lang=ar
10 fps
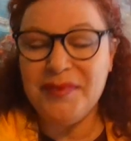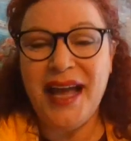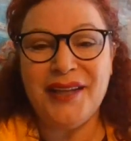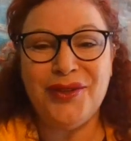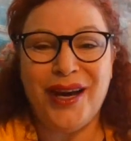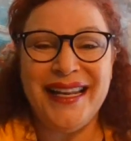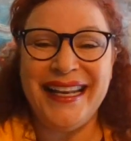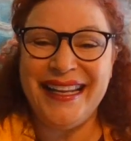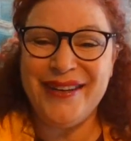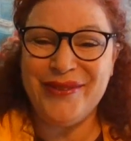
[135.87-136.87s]
ابتعدوا عن
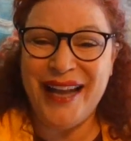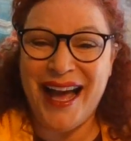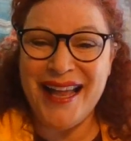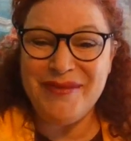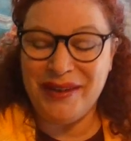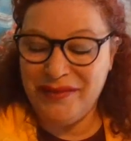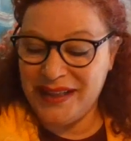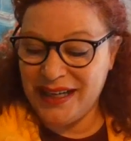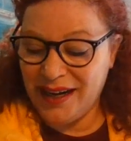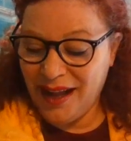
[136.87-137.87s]
الإل والآل
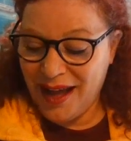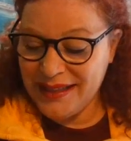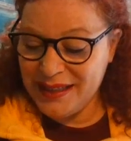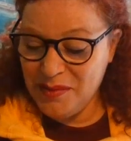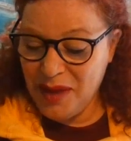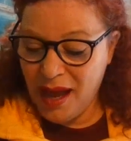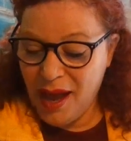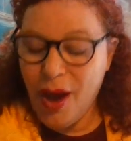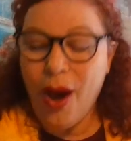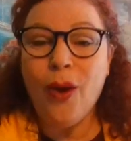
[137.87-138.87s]
بالفترة القادمة
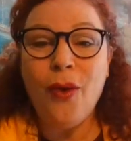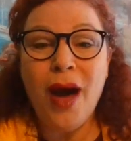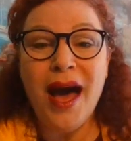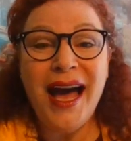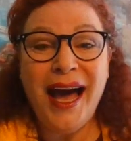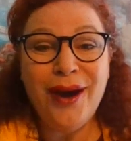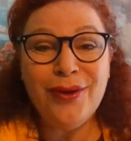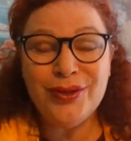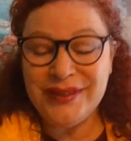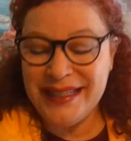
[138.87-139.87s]

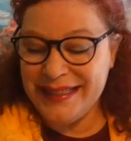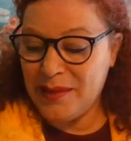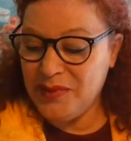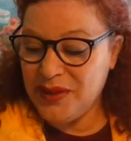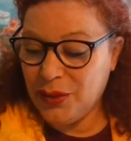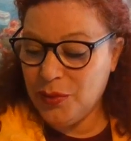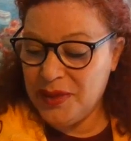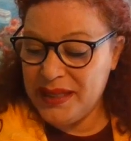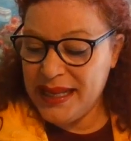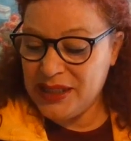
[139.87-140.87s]
وحاولوا تستمتعوا
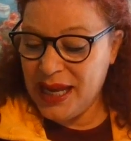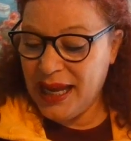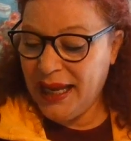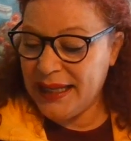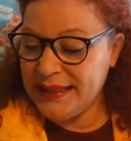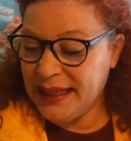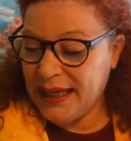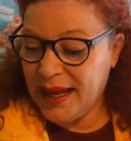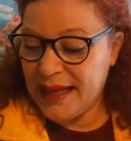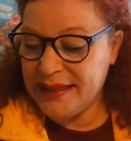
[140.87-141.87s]
بالنجاحات
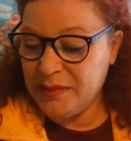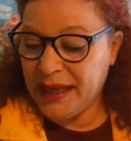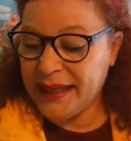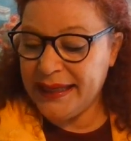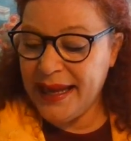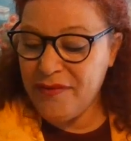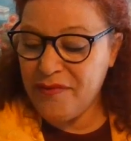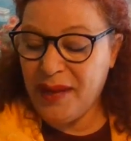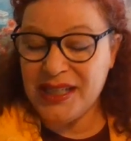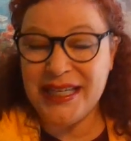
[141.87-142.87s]
القادمة خلاف
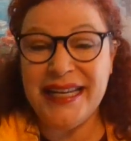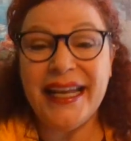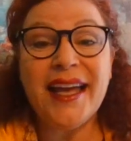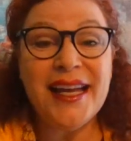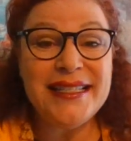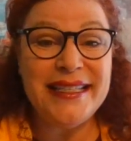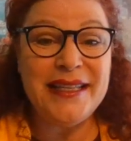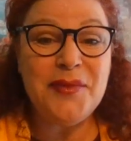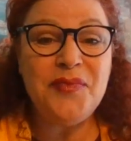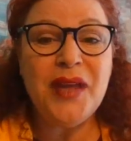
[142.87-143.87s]
مع شريك
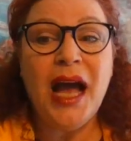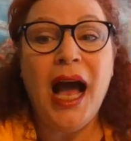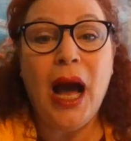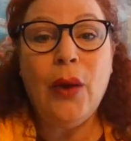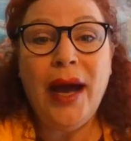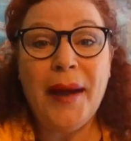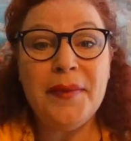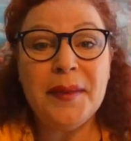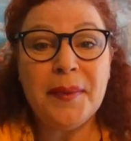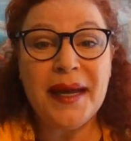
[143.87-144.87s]
قديم أو
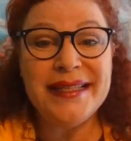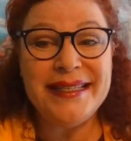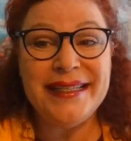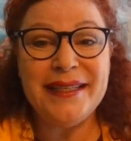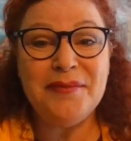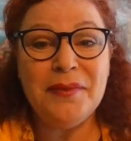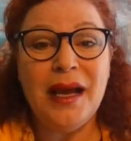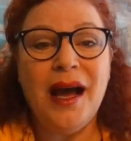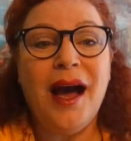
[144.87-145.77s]
حبيب قديم